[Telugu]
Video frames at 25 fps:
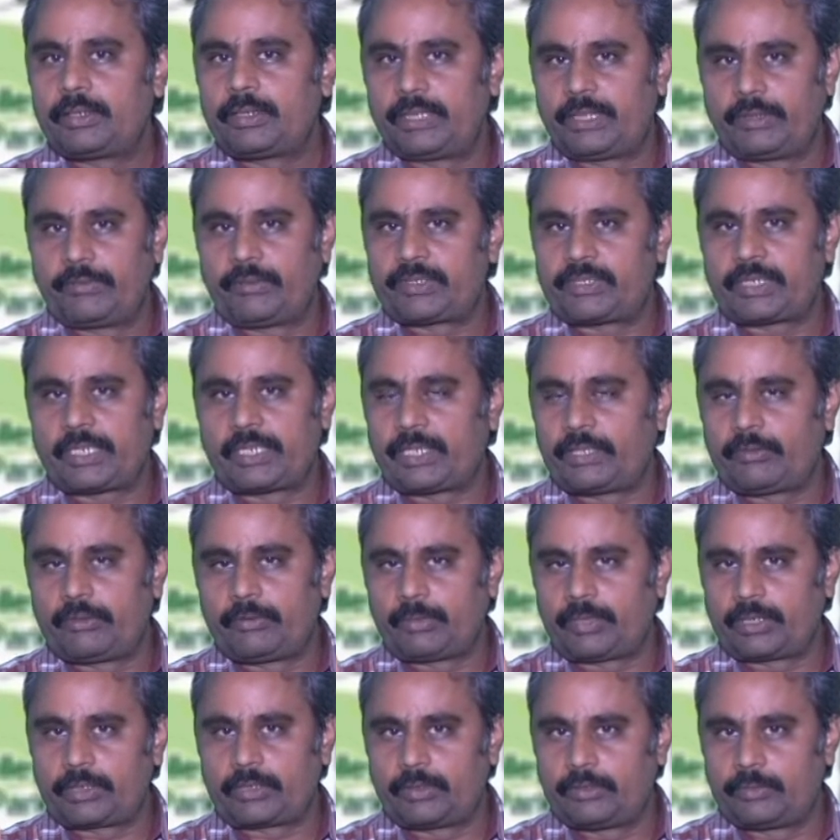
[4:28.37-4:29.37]
ఈ విషయాలు ఏవి
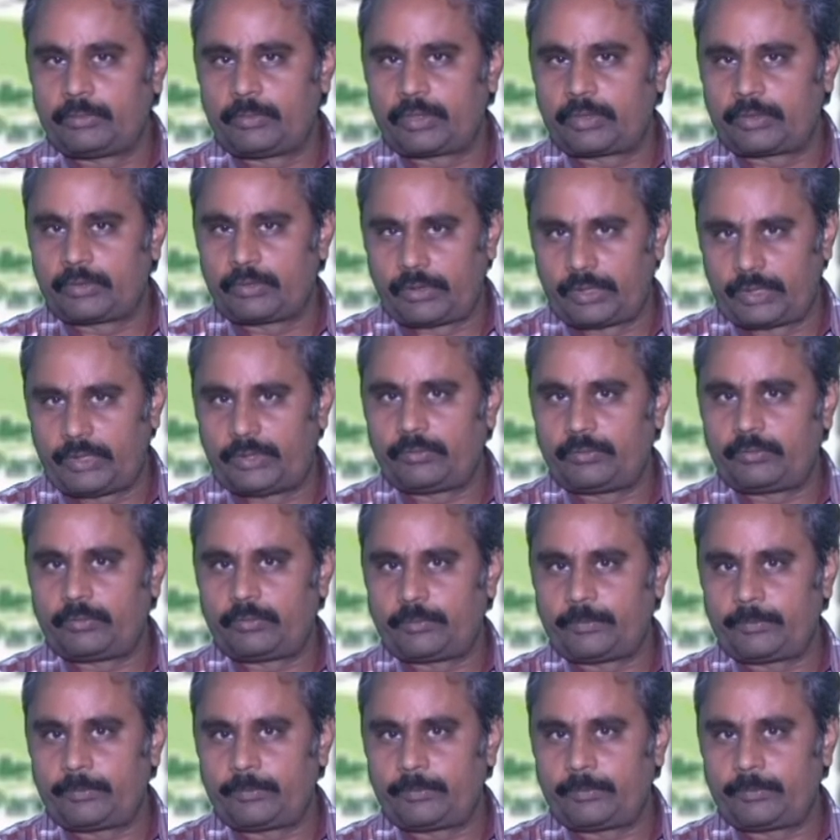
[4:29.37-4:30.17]
మనకు అందుబాటులో లేవు